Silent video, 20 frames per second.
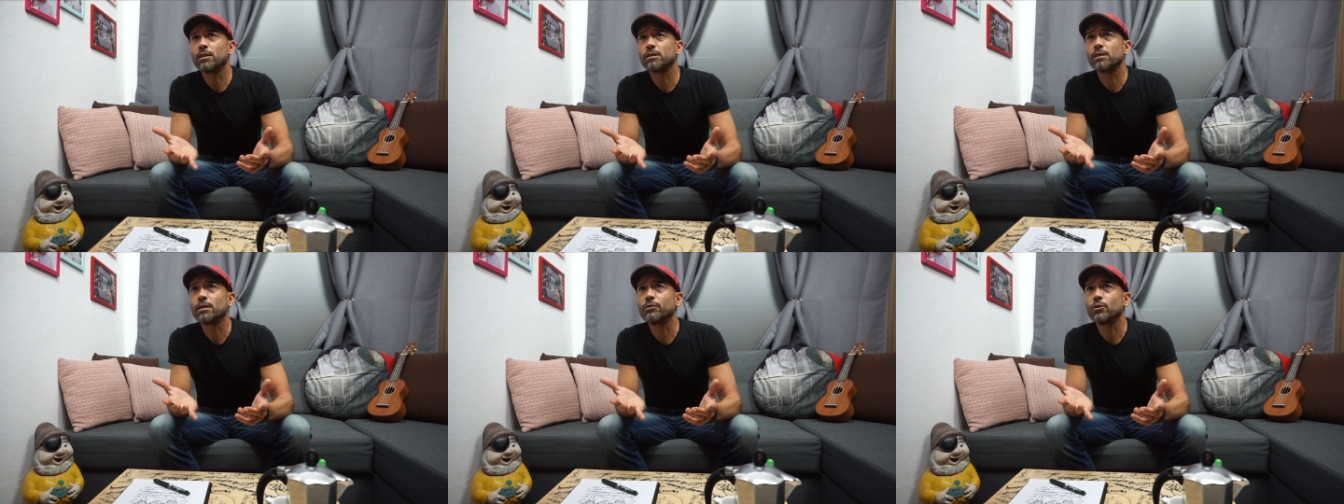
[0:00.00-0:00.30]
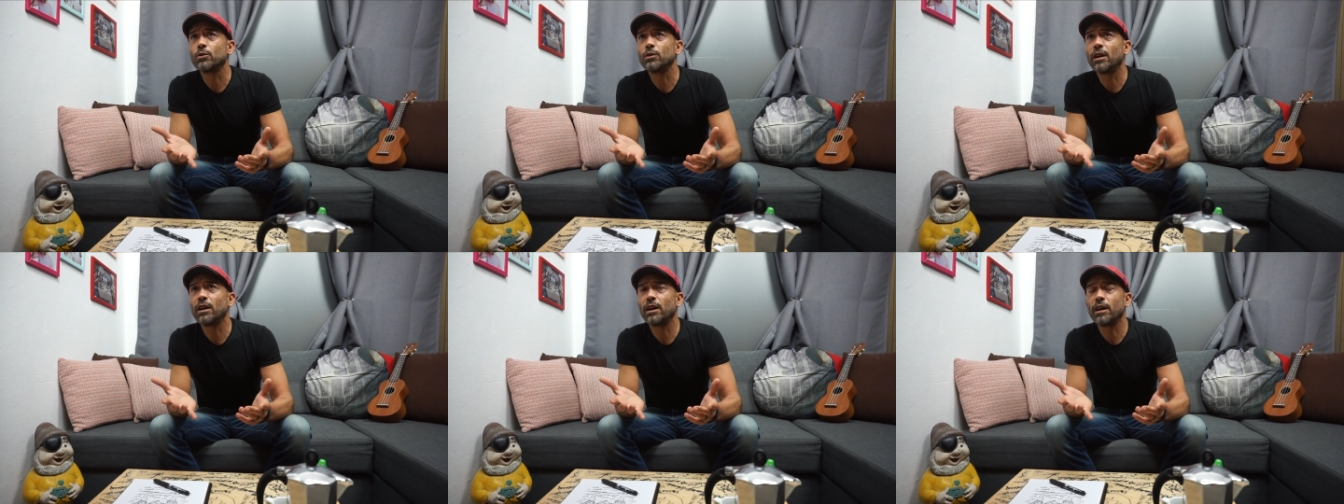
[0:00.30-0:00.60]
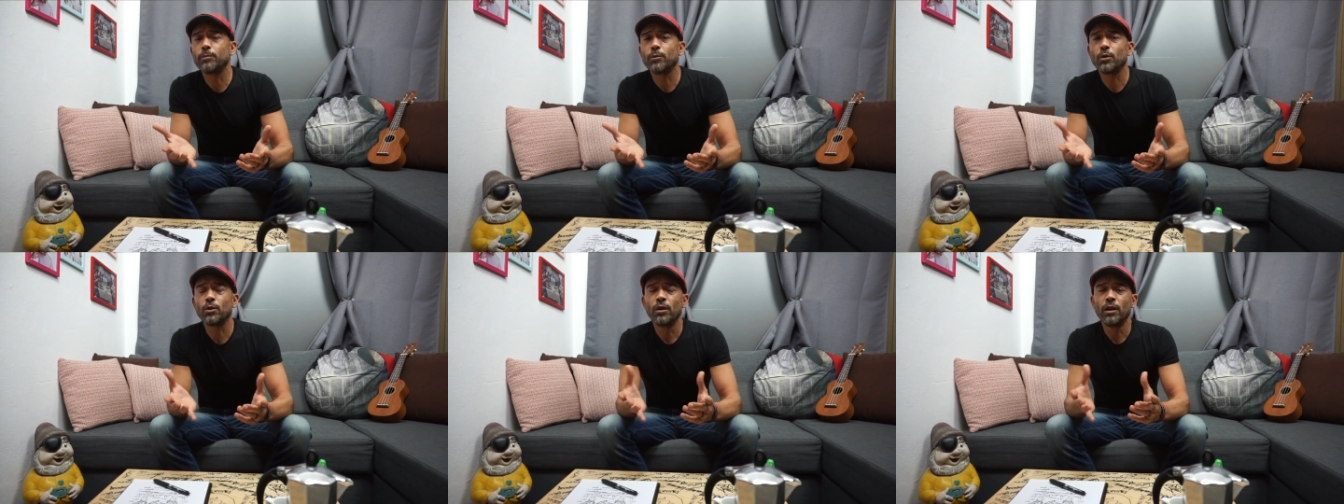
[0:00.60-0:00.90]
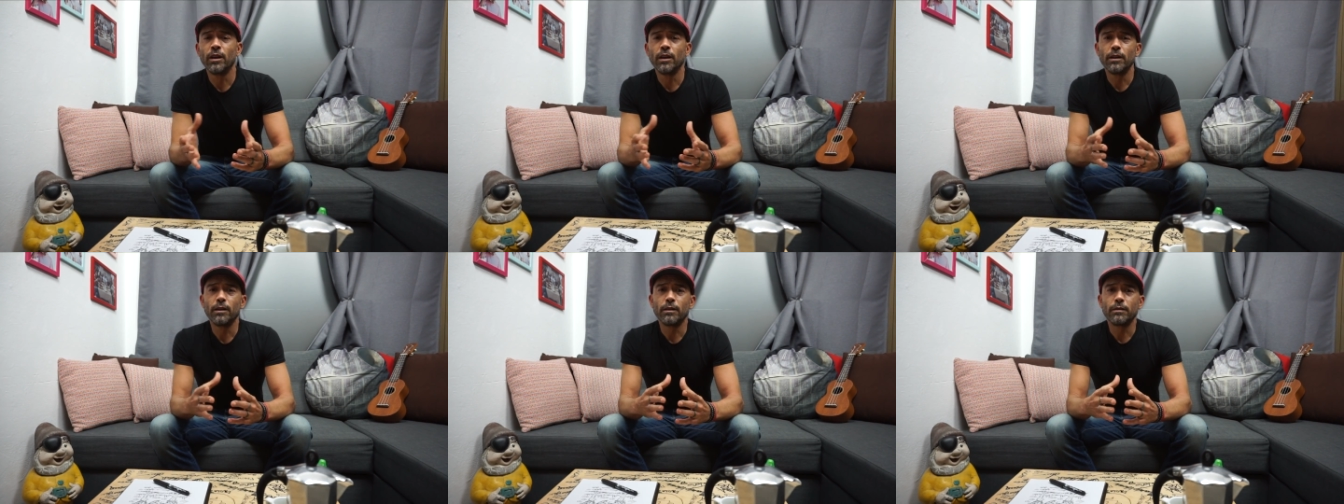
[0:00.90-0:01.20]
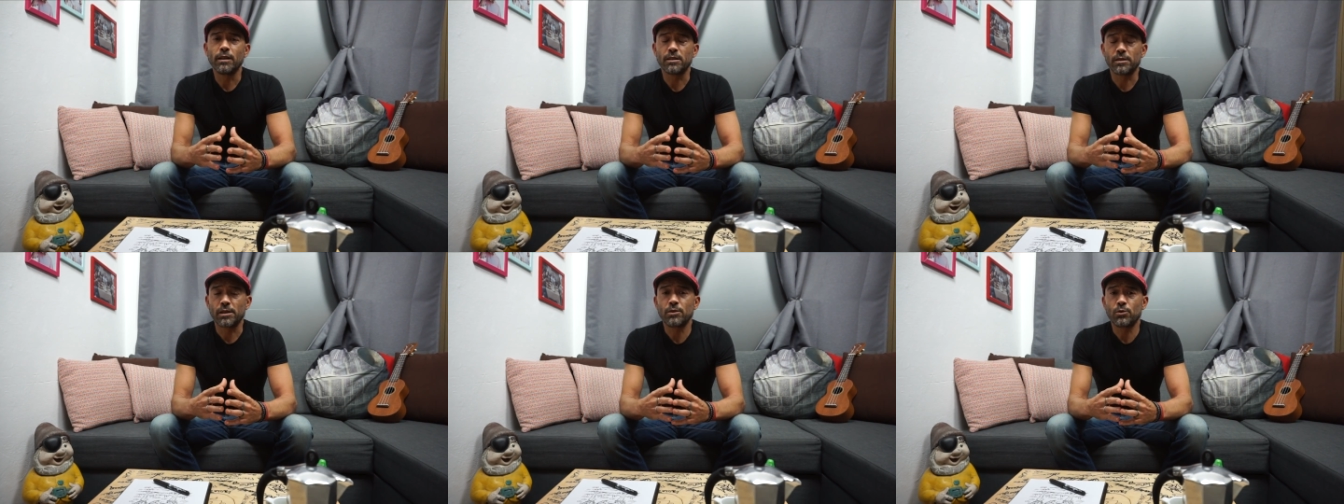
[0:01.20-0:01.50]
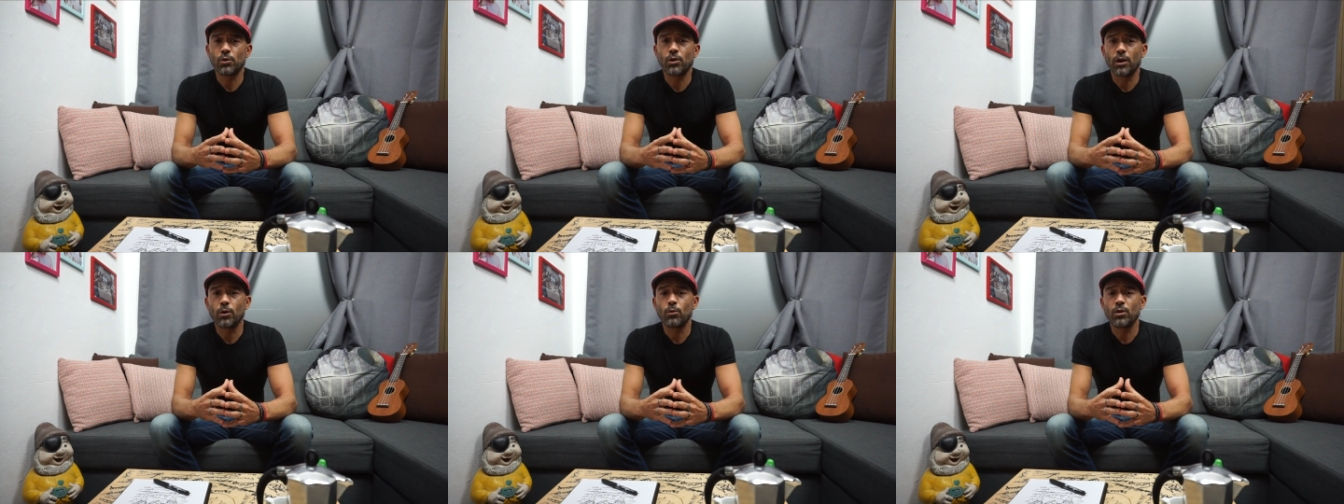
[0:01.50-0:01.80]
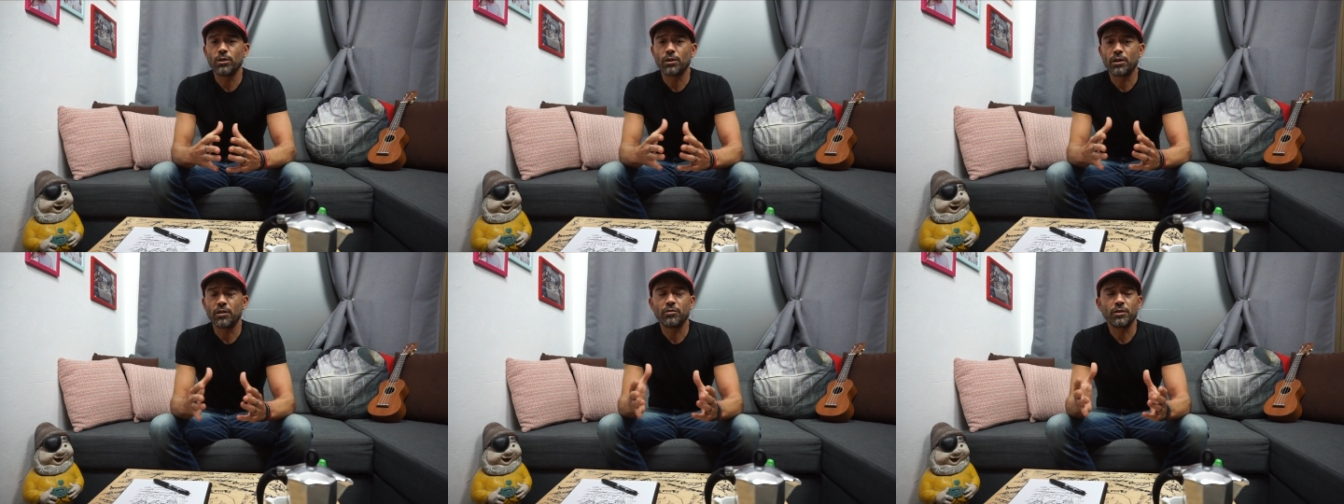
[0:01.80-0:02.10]
se vogliamo, nel senso che
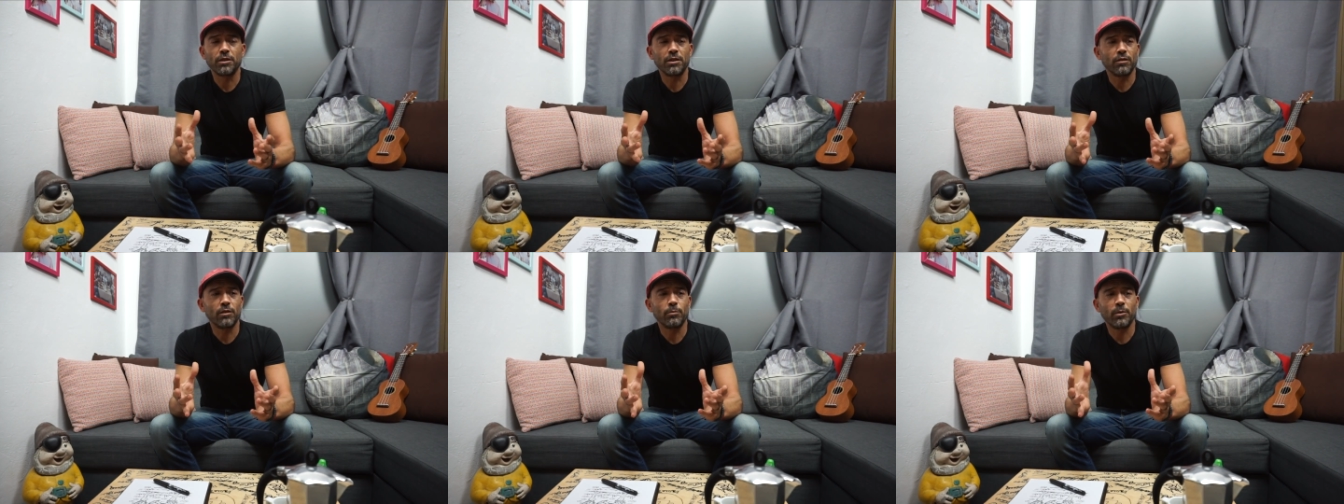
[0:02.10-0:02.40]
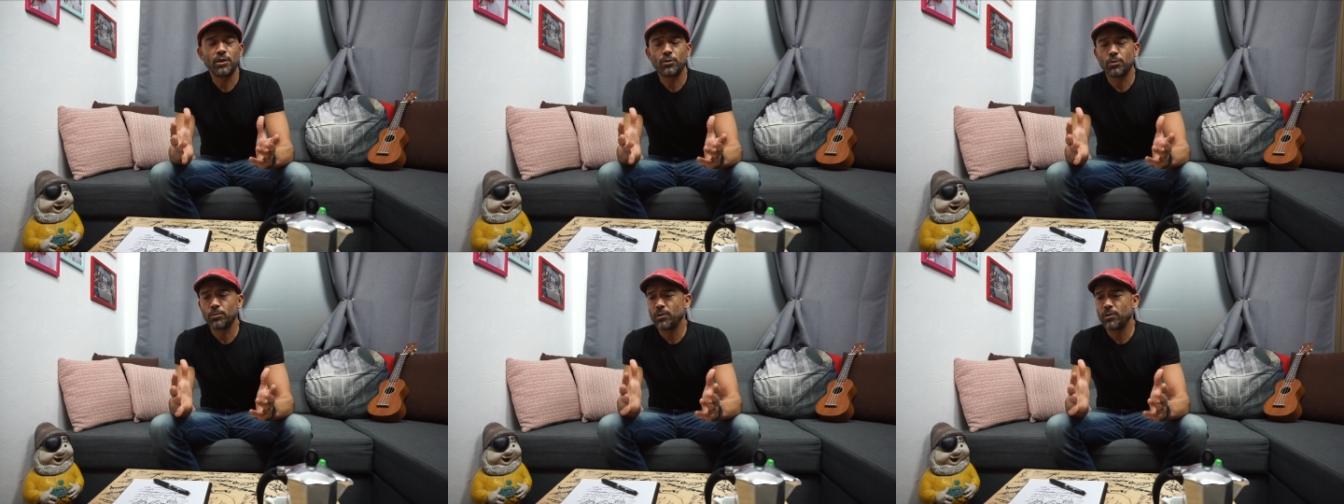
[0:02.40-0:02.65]
quello era effettivamente